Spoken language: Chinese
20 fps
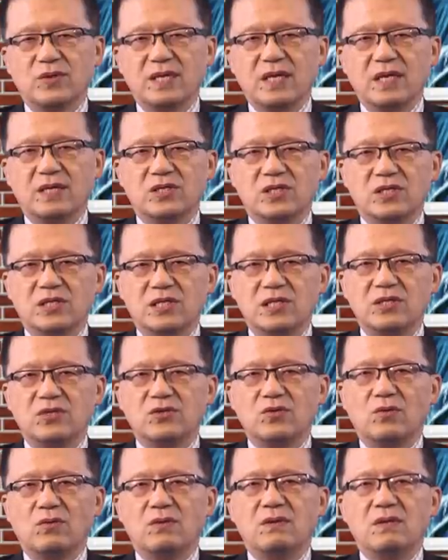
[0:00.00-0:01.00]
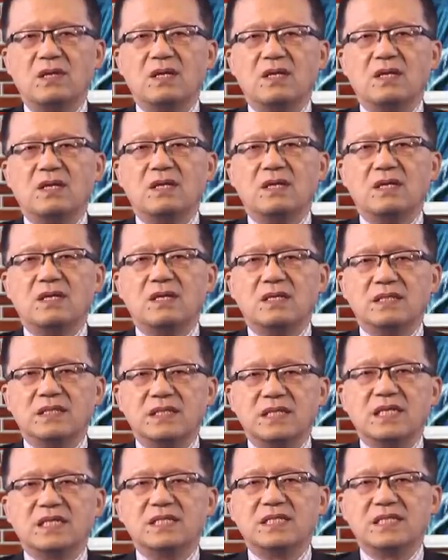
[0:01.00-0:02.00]
呢，这是一种
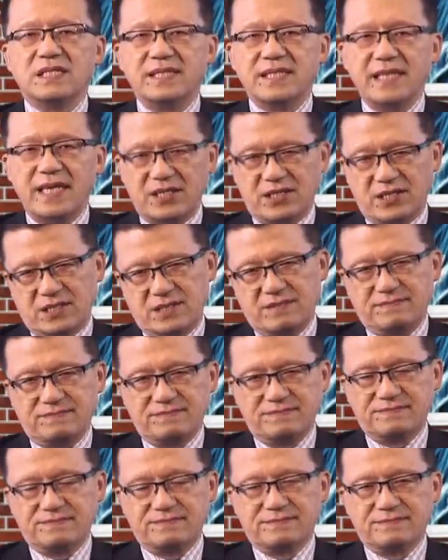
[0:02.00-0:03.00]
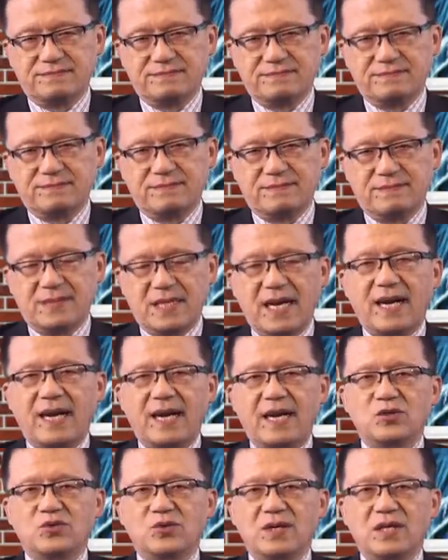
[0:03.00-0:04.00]
经济现实。他
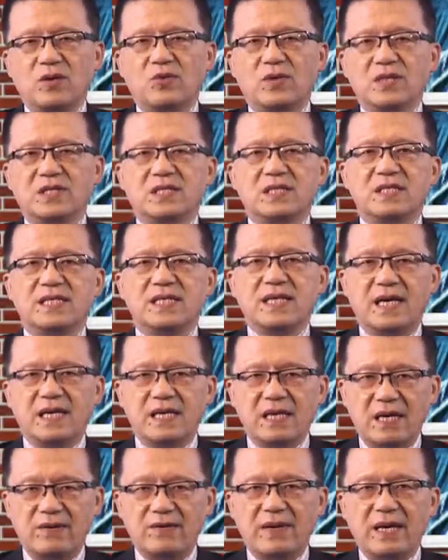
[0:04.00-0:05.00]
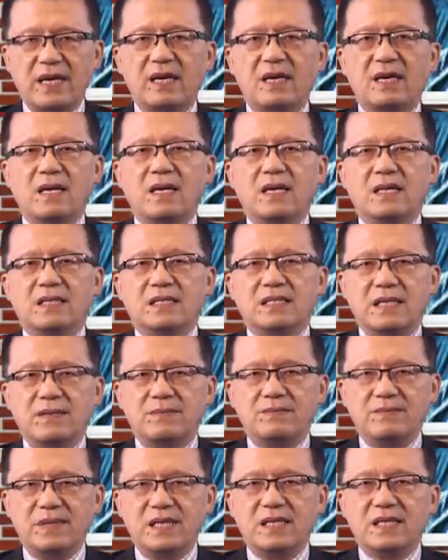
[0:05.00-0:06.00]
还说呢，我实际上认为。紧
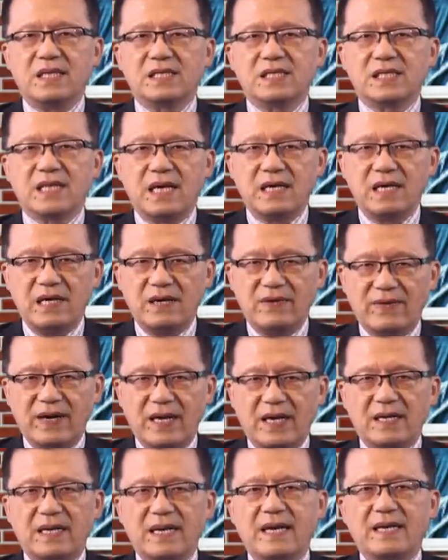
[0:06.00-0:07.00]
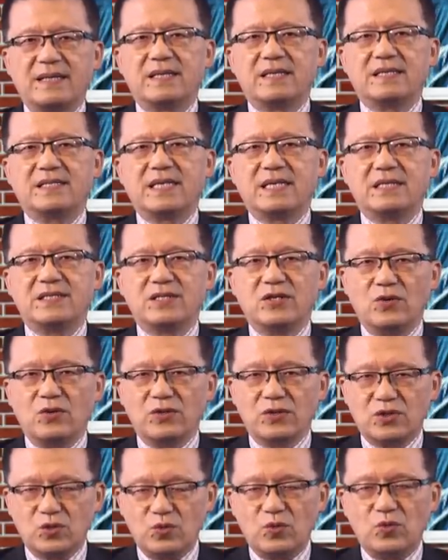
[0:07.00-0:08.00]
密的商业往来呢，将
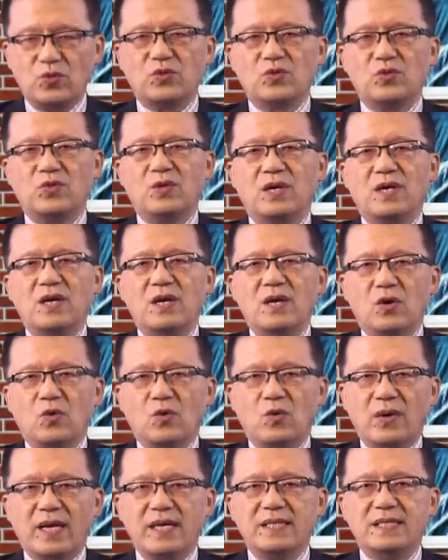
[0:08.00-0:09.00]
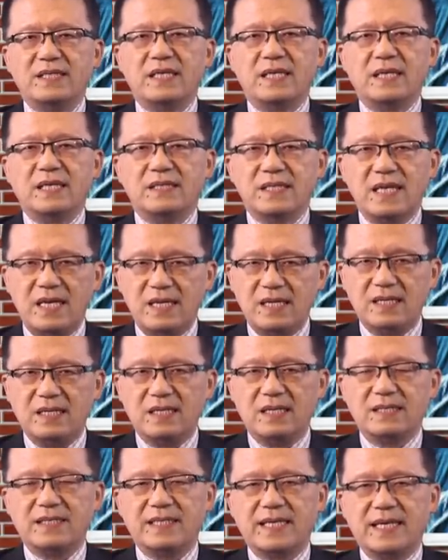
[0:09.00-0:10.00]
有助于缓解任
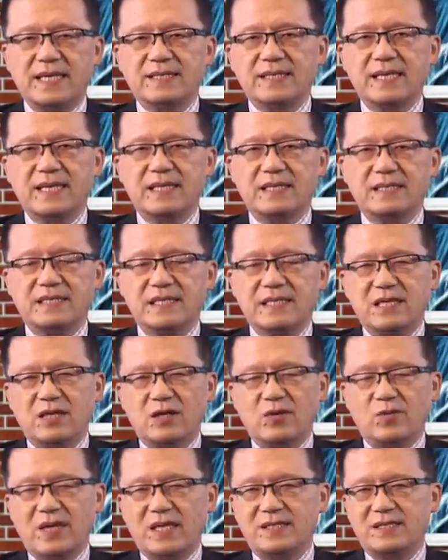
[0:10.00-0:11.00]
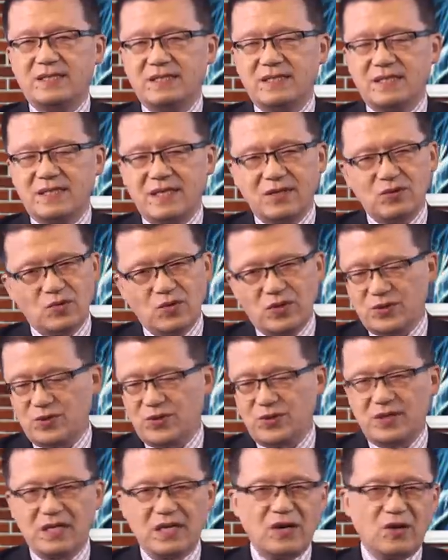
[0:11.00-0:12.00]
何潜在的紧张关系。这跟过
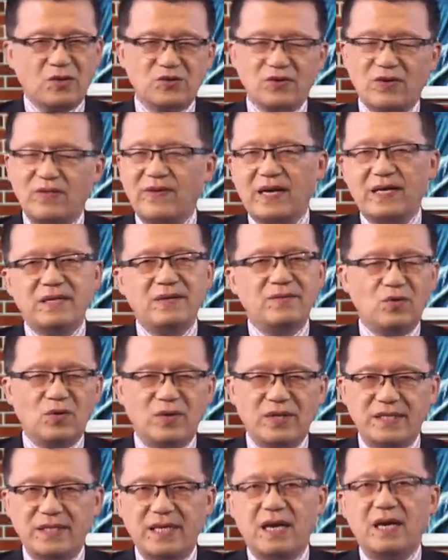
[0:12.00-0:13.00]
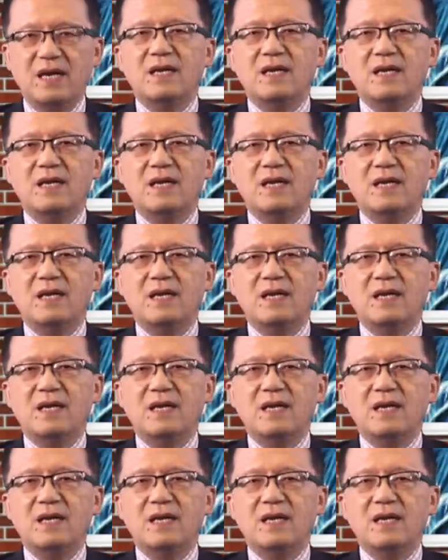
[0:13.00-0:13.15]
去的老说法一模一样，